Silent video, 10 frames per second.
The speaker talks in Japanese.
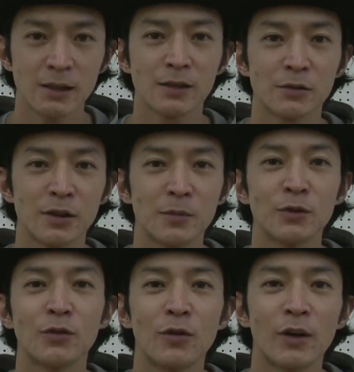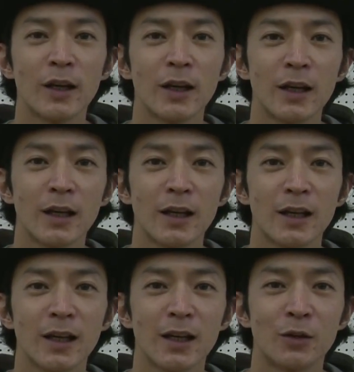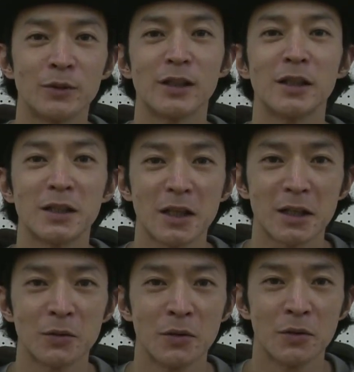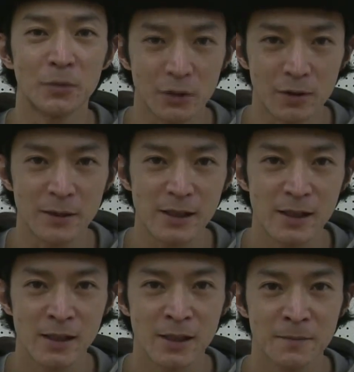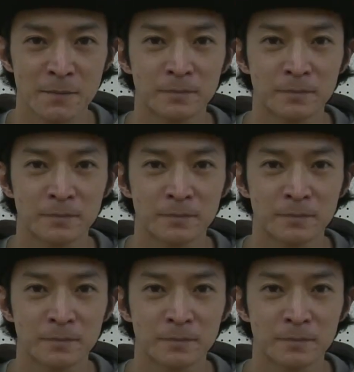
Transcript: そういったものを、えー、お見せできたらと思っております。